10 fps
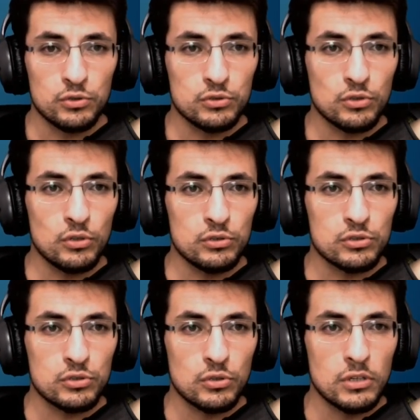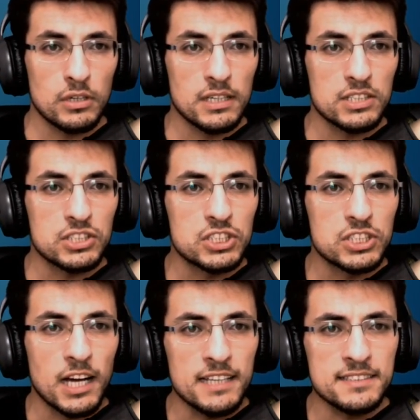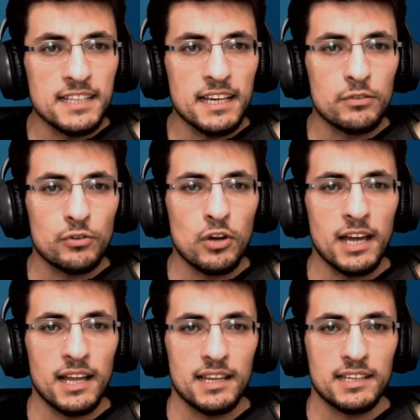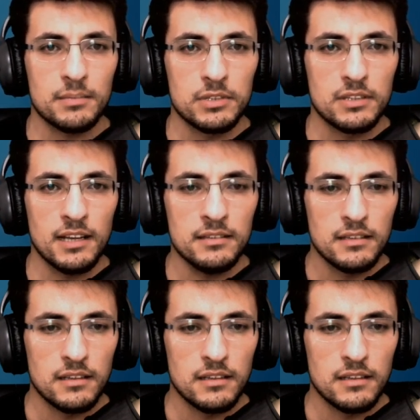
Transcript: 313 e, Şayze Royal ekibinden.